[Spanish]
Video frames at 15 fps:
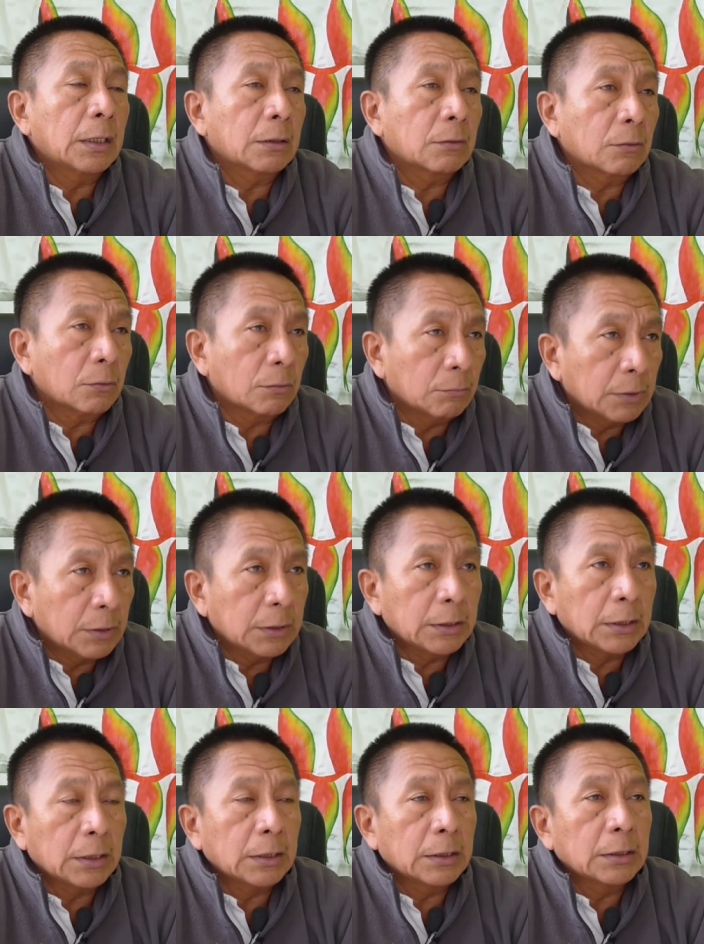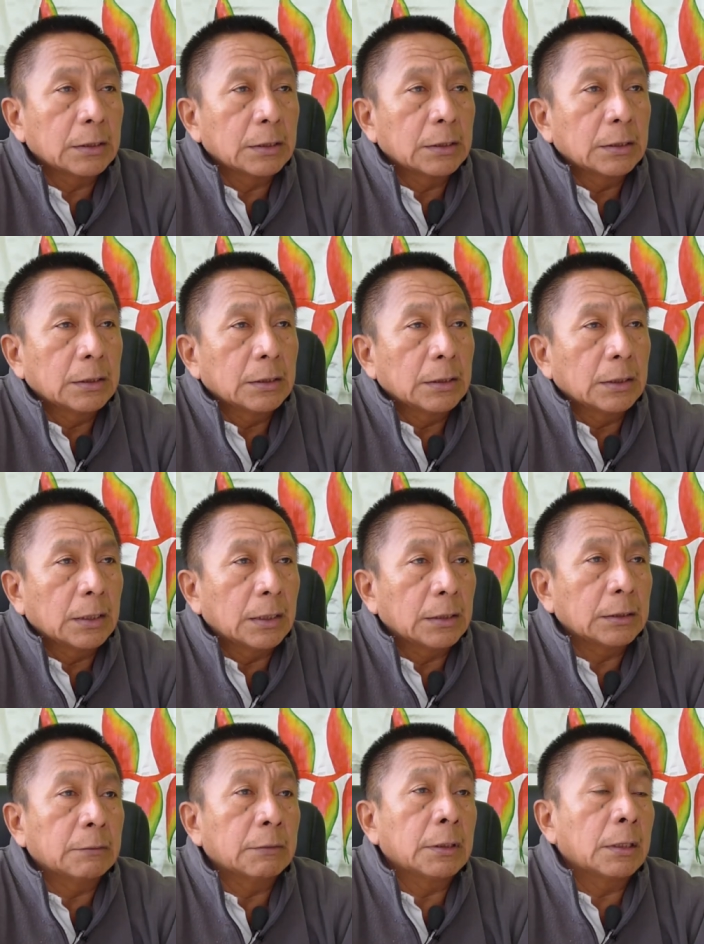economía, a
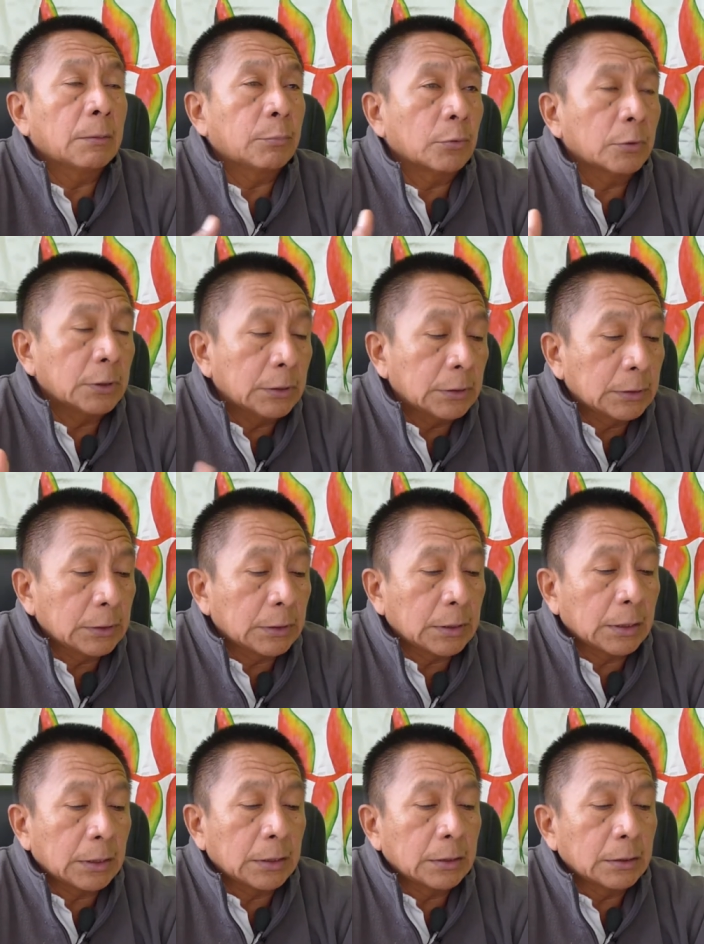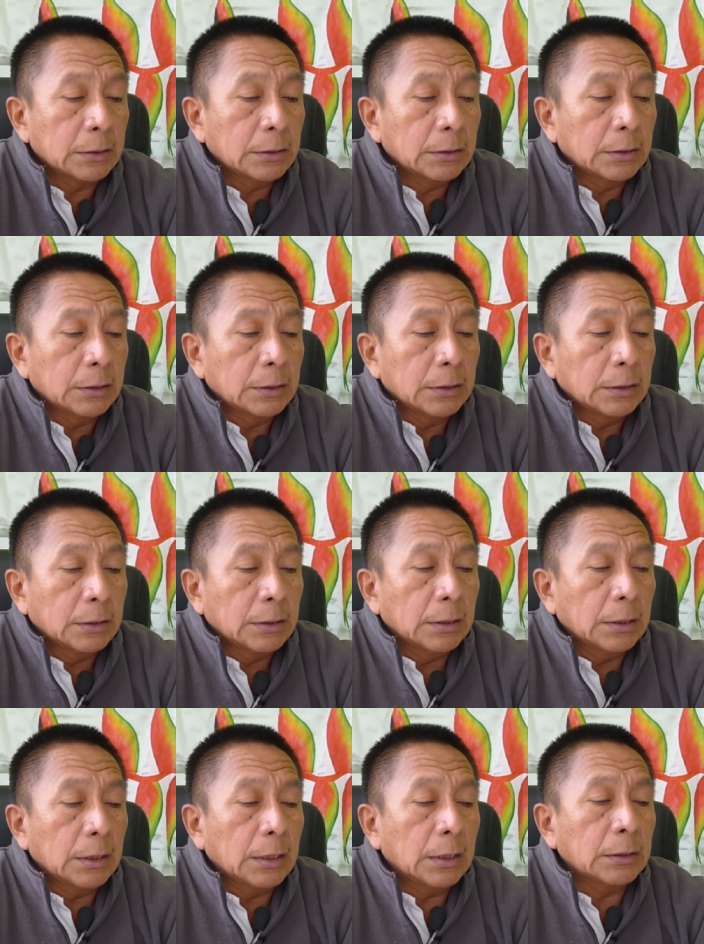nivel de la política,
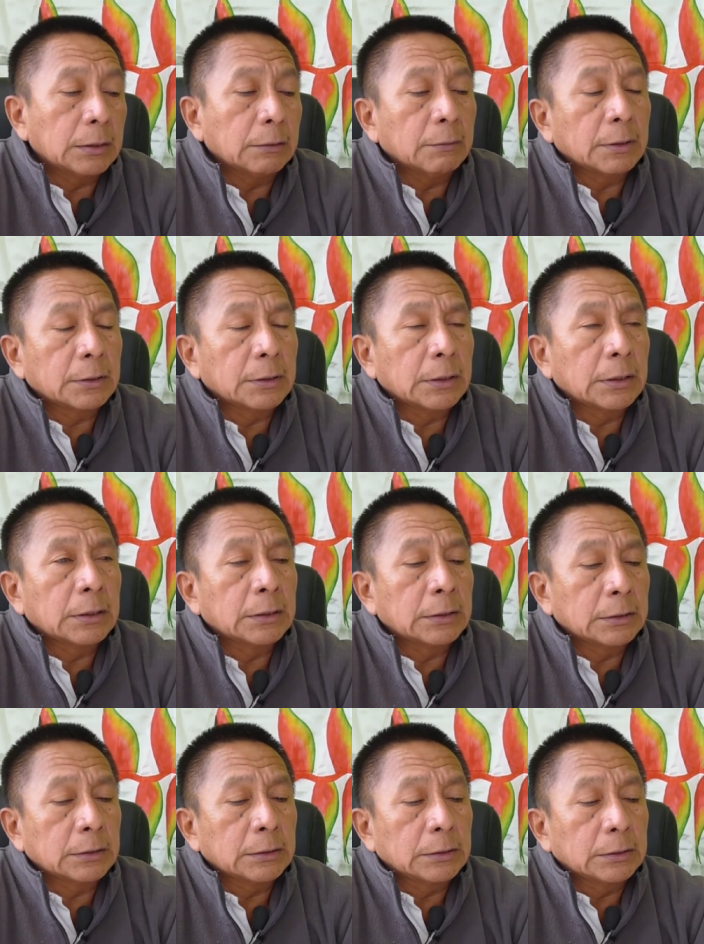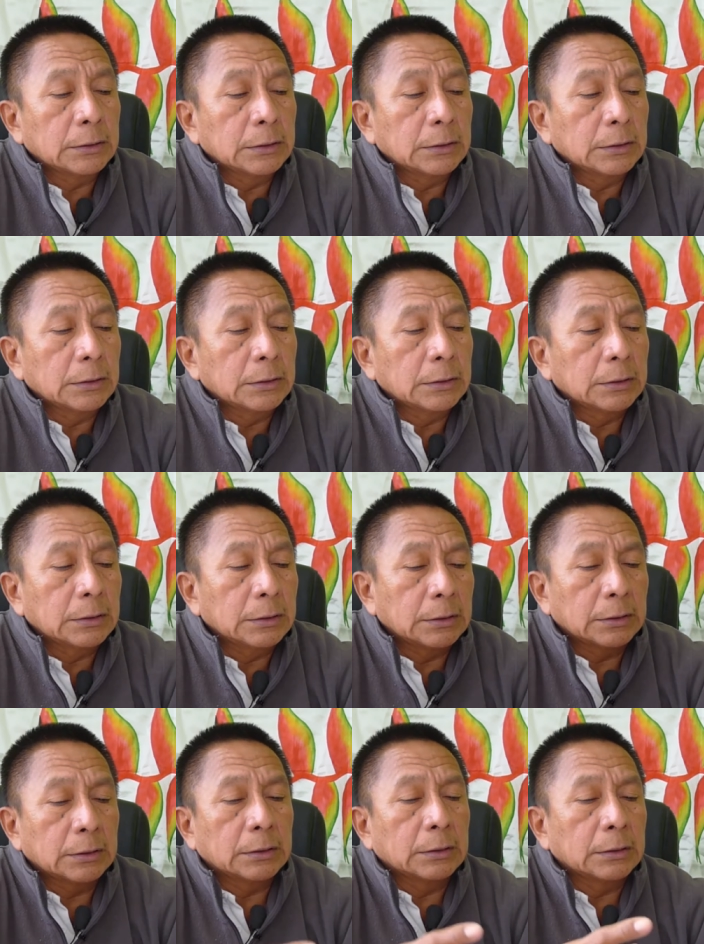a nivel del,
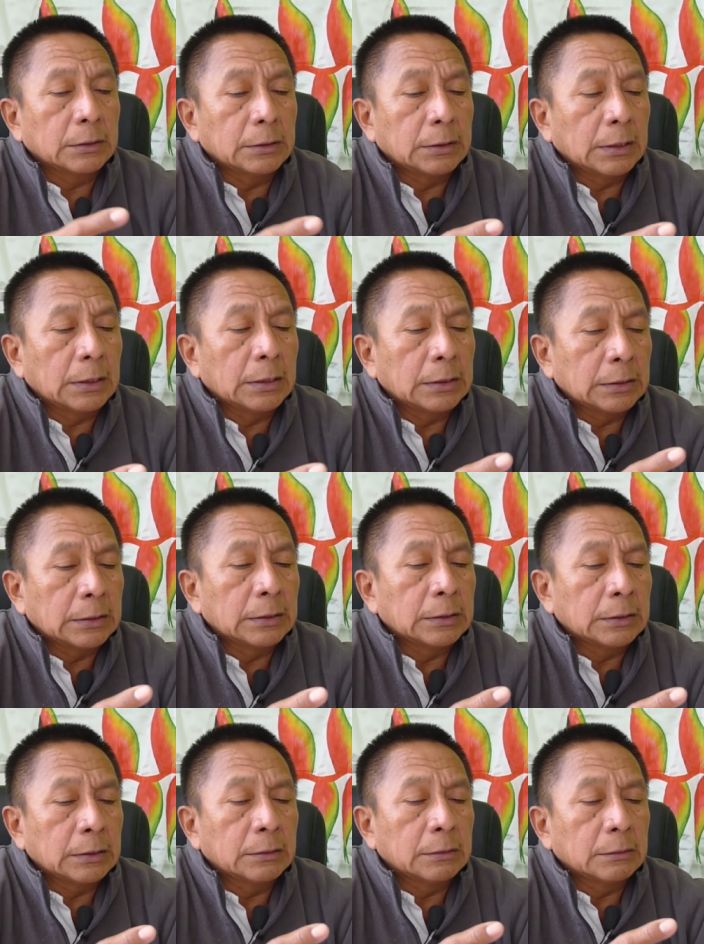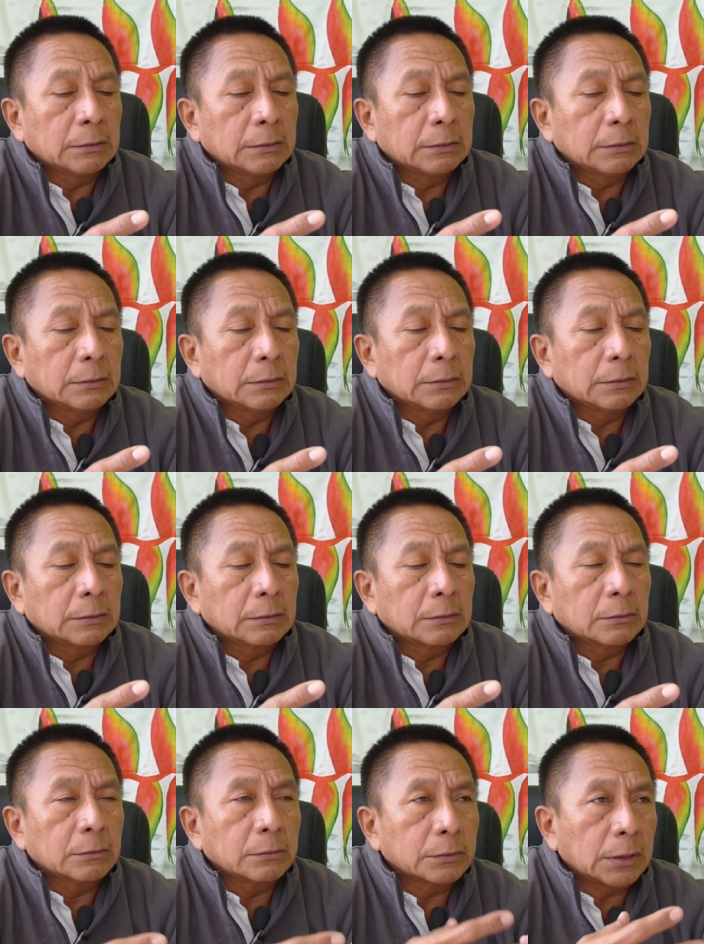del
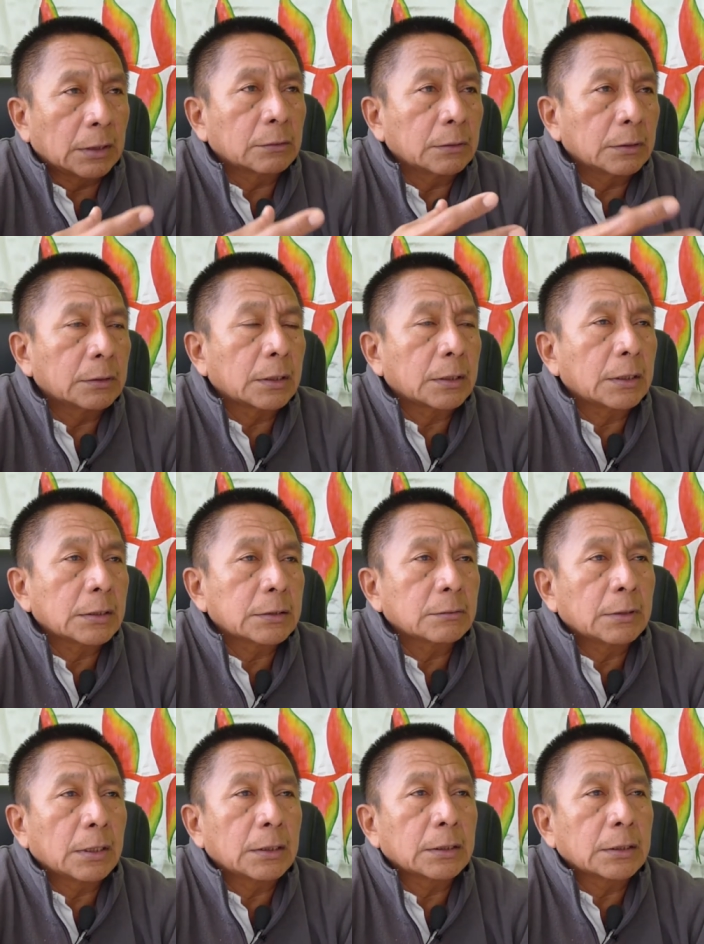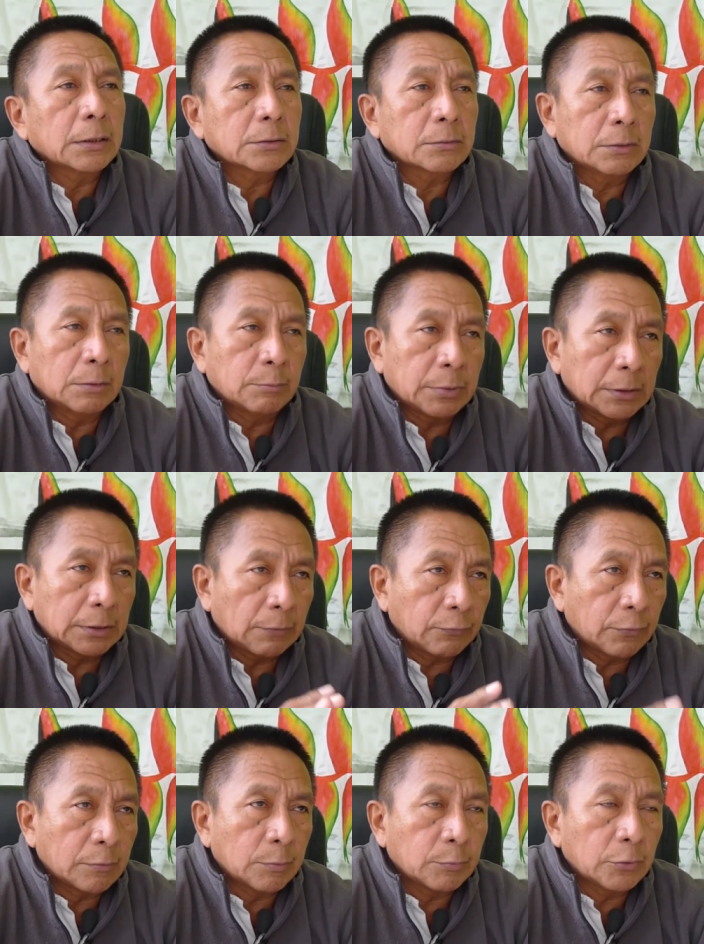contacto internacional, que son la
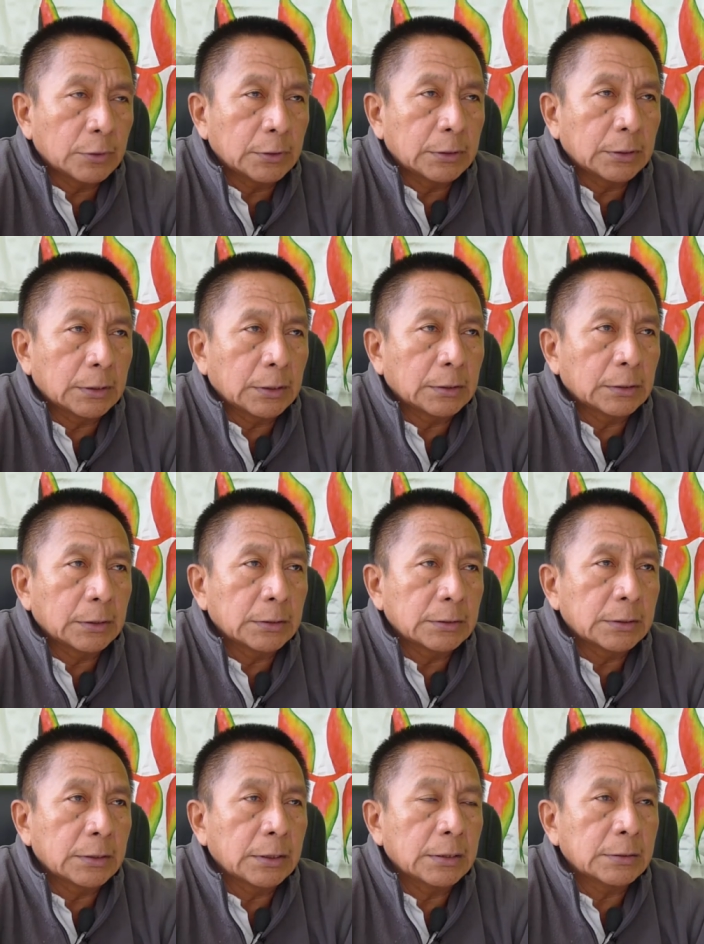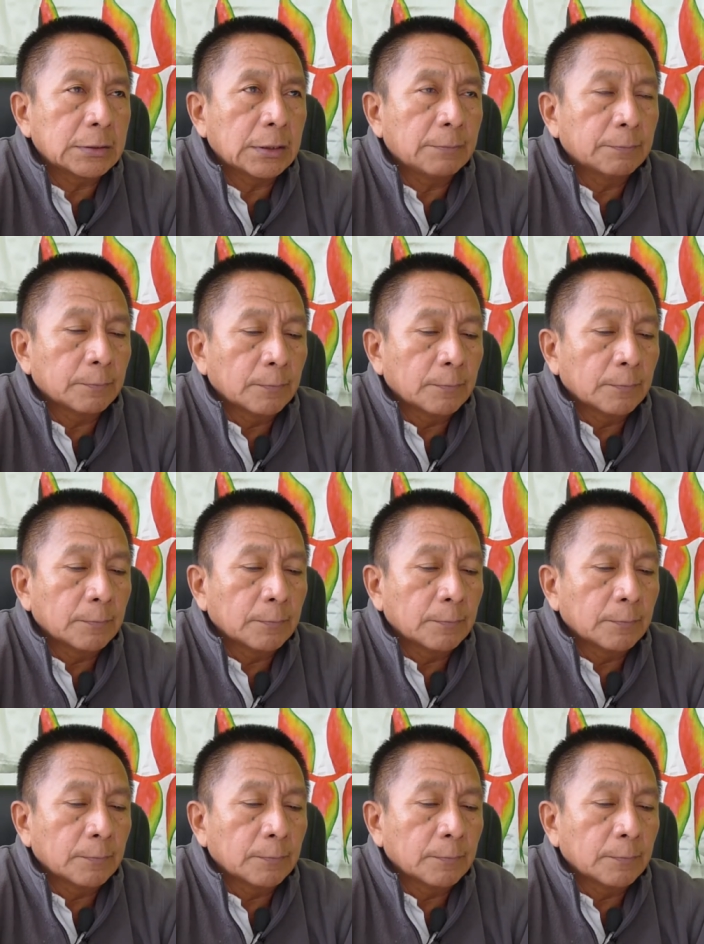plataforma política de incidencia,